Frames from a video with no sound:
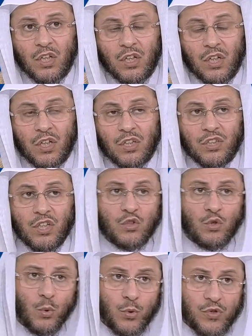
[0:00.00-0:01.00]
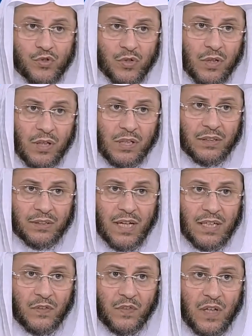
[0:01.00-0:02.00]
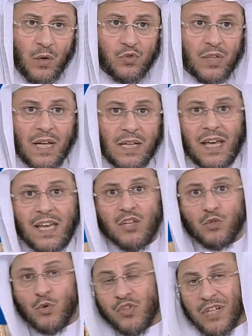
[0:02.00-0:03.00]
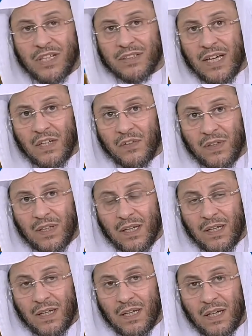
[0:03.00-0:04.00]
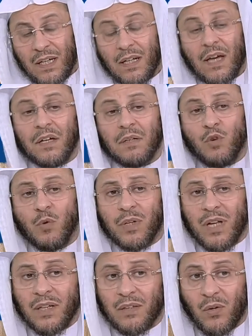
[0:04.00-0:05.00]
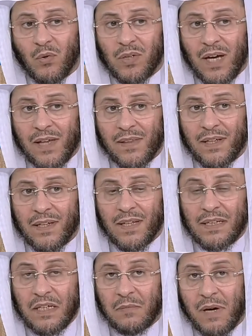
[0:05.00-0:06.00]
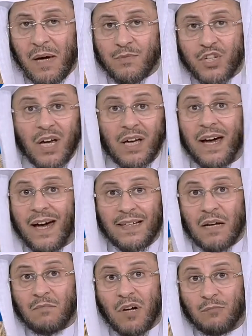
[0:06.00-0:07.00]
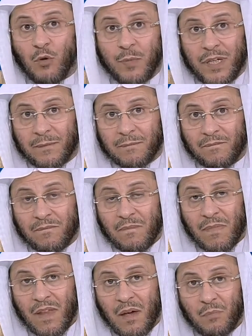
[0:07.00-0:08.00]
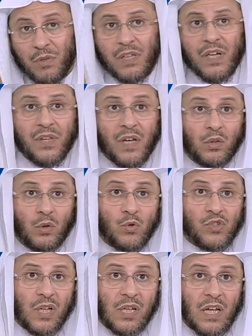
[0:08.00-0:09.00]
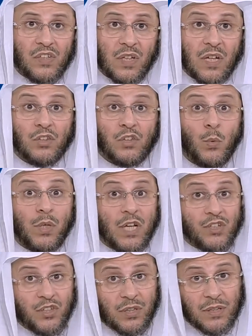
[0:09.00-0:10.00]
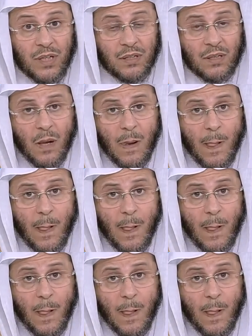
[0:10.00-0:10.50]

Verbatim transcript: آه، يجوز الإطالة فيها وصلاة لا يجوز الإطالة فيها لكن ممكن أن نقول هذا إذا الإمام شق على المأمومين بحيث أنه صلى صلاة طويلة جدا